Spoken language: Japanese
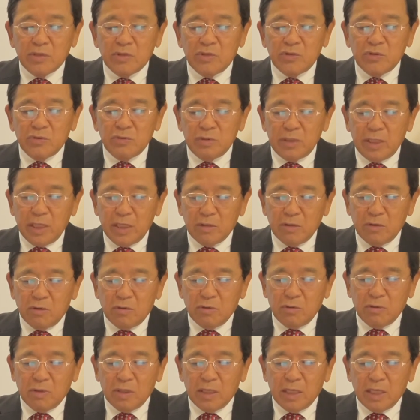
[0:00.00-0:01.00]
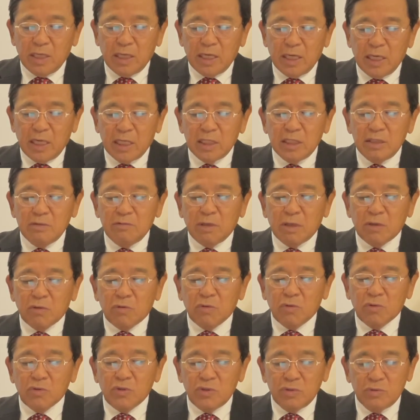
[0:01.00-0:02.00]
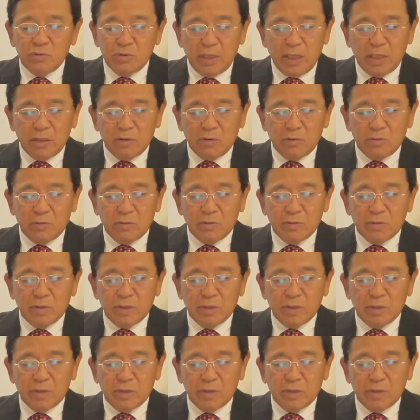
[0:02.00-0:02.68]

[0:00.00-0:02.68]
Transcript: 10年後あるいは50年後